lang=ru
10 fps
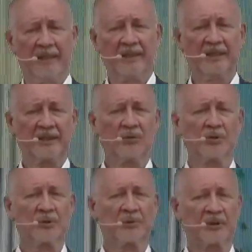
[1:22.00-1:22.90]
И для
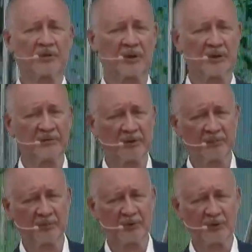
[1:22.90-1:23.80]
того, чтобы например, остановить
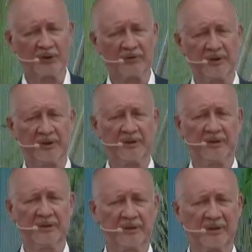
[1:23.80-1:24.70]
опустынивание
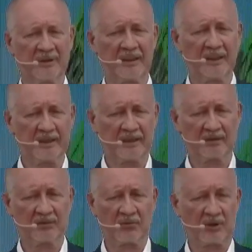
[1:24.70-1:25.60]

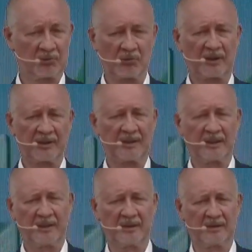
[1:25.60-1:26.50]
Китая, только, только
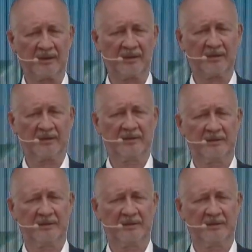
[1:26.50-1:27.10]
Китая, где